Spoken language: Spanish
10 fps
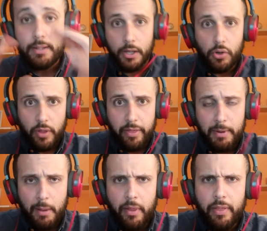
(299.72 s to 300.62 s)
Chicos,
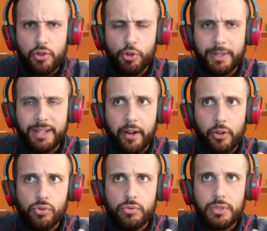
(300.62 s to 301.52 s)
decidme la verdad en los
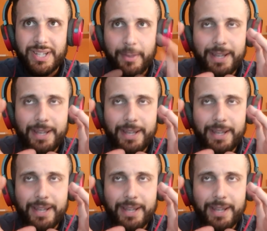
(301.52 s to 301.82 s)
comentarios. Si